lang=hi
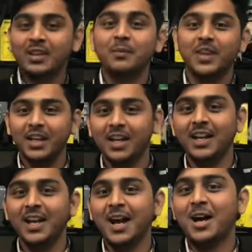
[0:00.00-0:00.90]
तब तक के
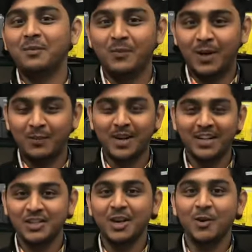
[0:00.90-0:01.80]
लिए आप हमारे
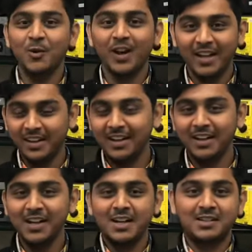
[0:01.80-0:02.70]
चैनल को लाइक करें
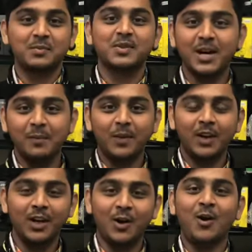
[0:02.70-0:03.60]
सब्सक्राइब
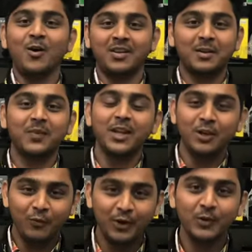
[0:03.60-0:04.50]
करें और तब तक
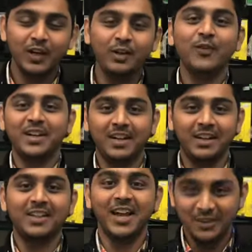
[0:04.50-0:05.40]
न्यू वीडियो के लिए वेट करें
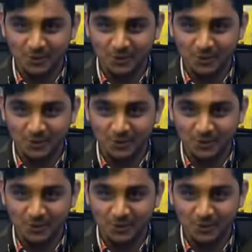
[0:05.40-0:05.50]
थैंक